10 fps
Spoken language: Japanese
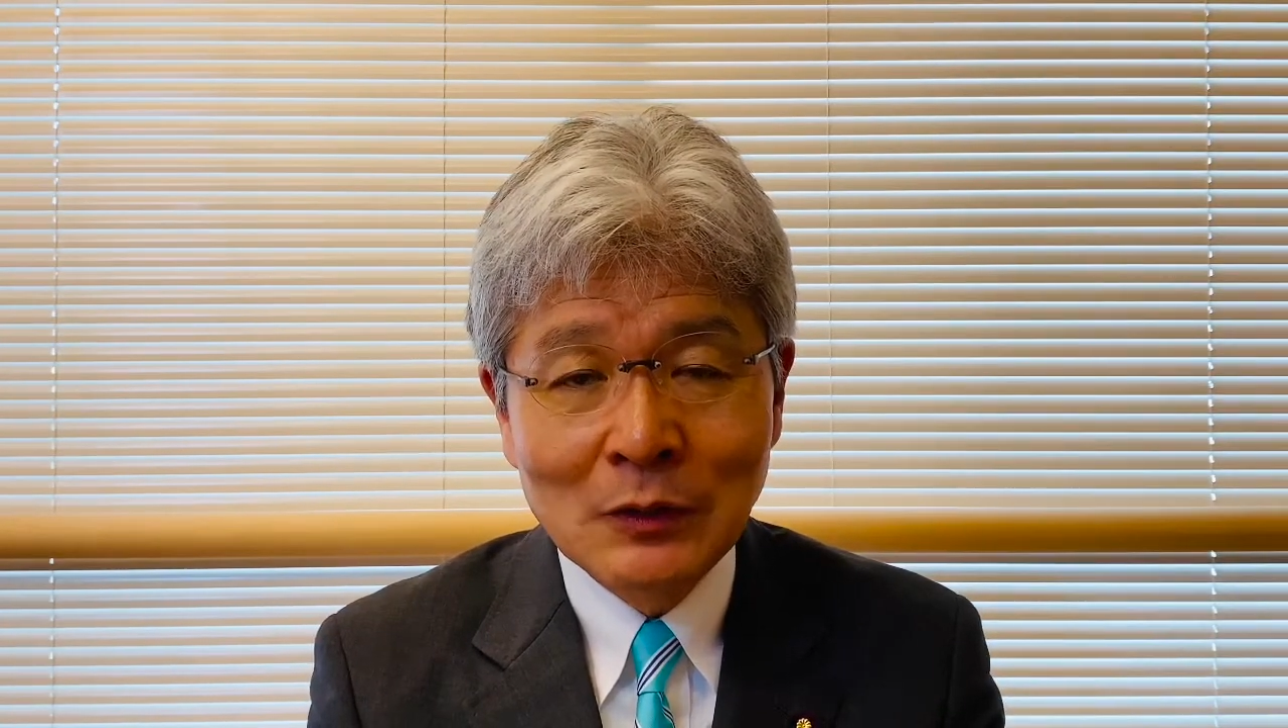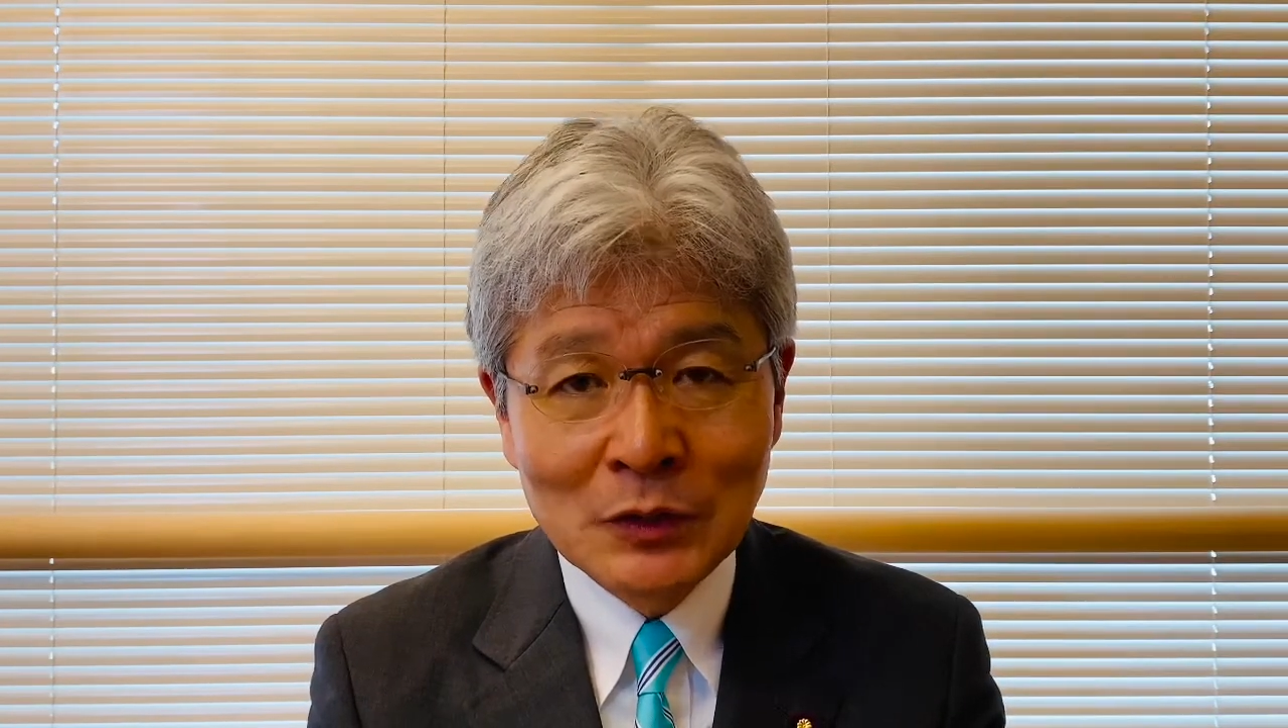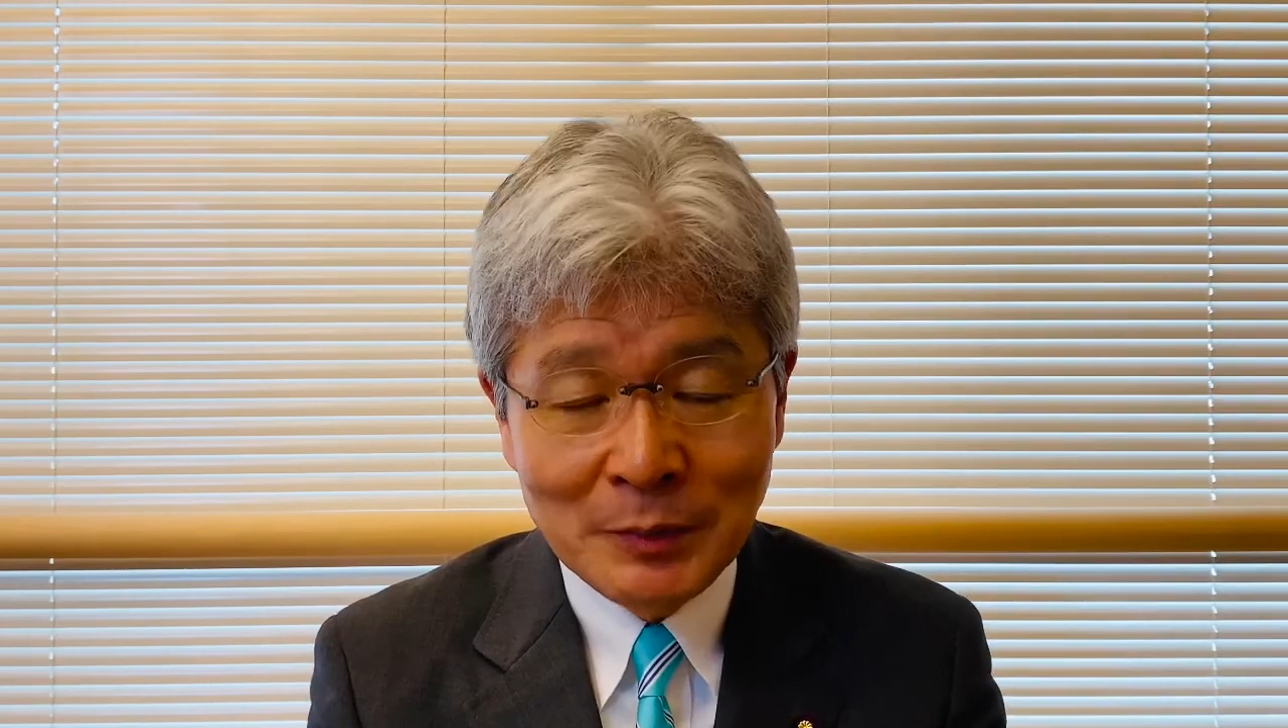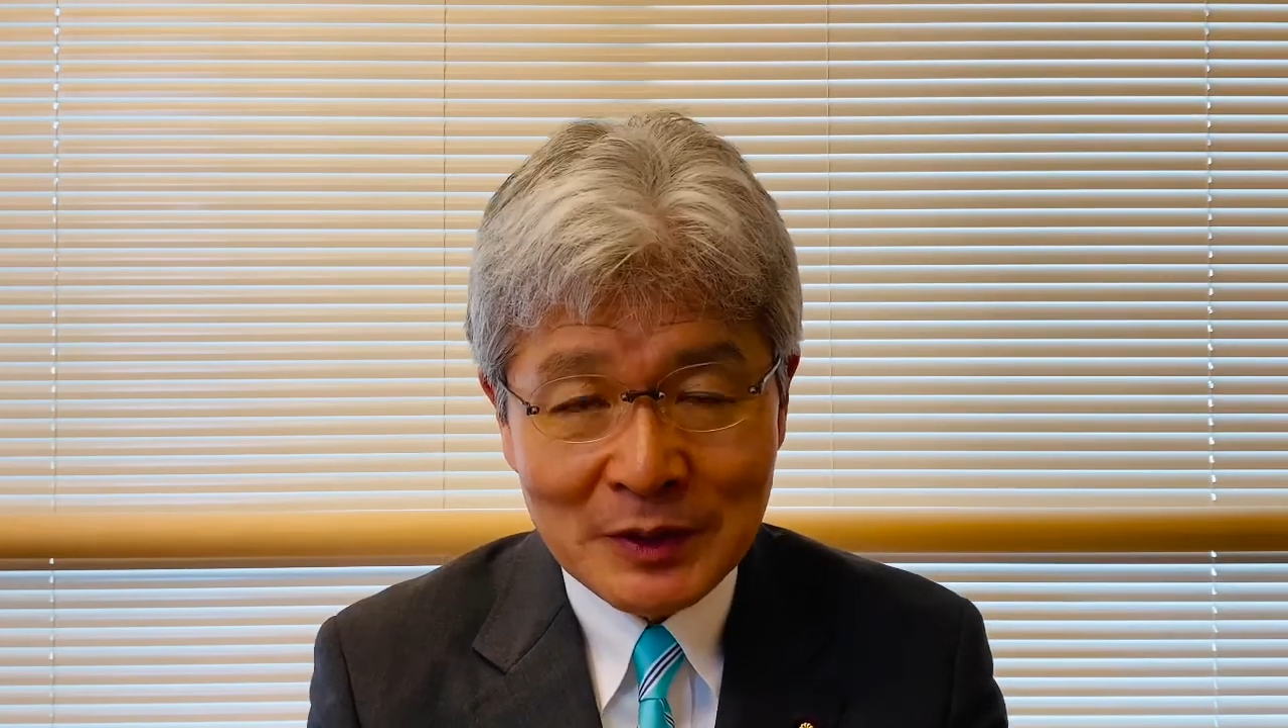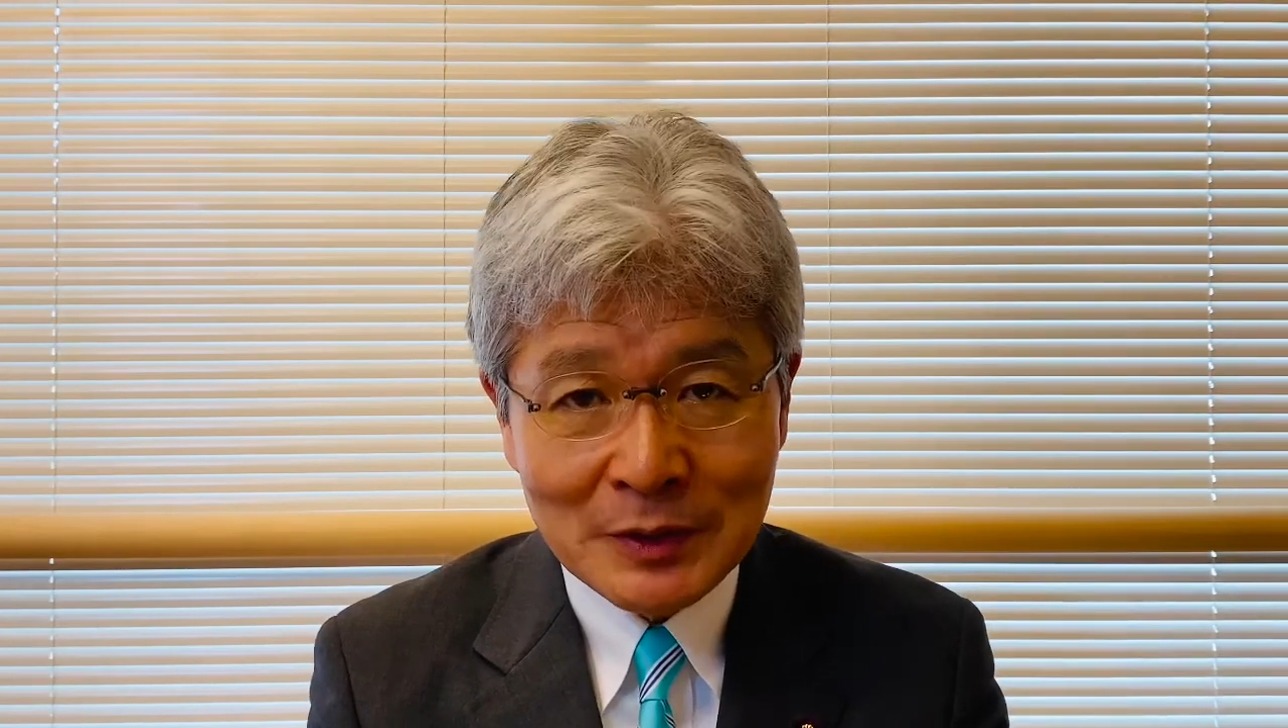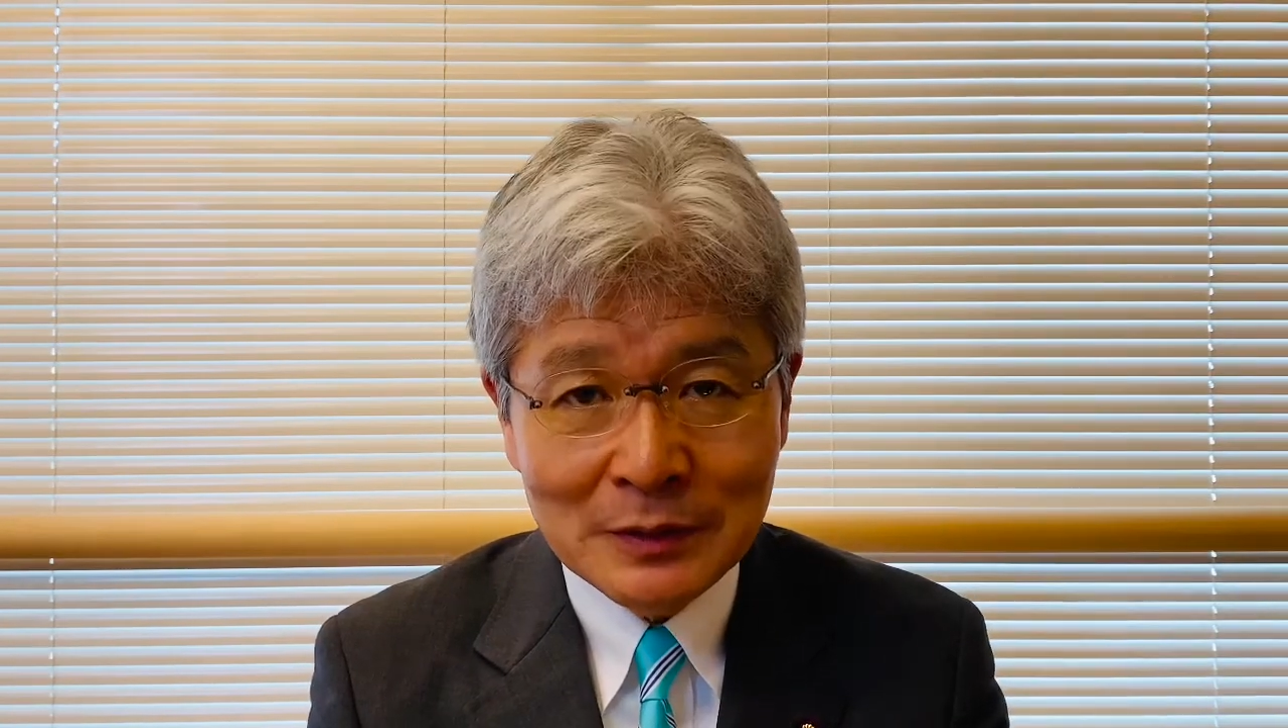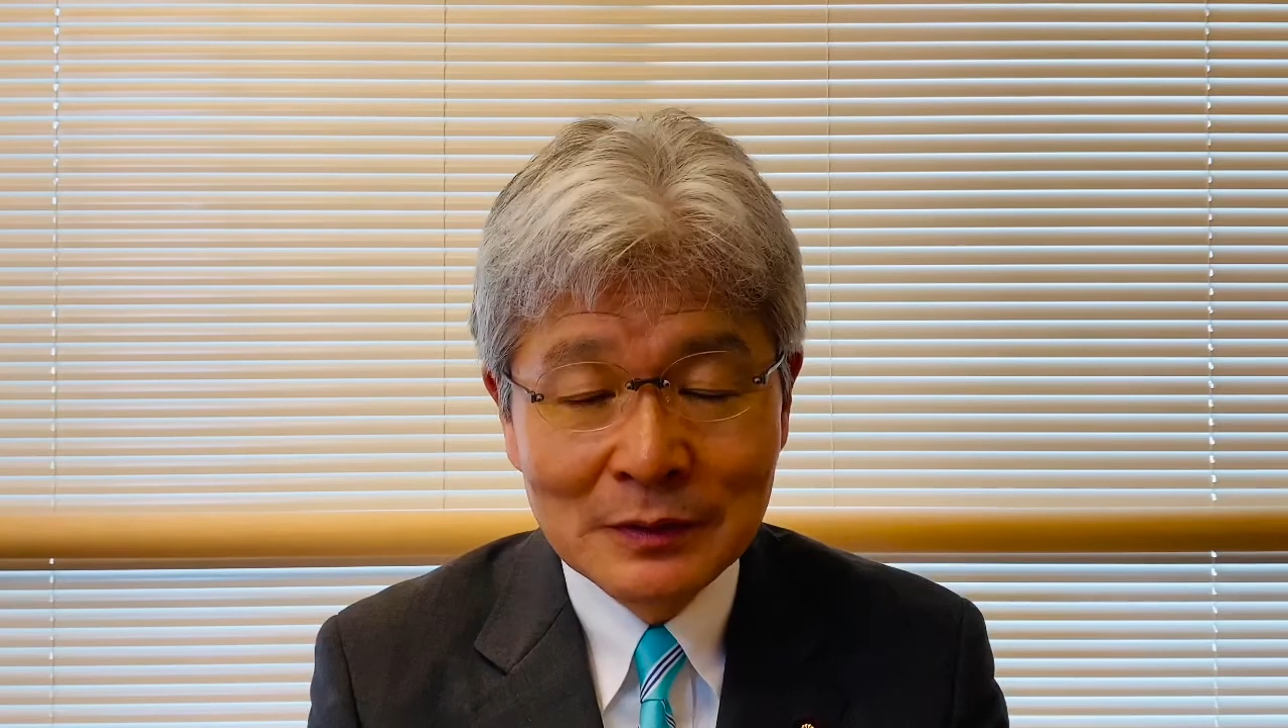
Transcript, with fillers: おります、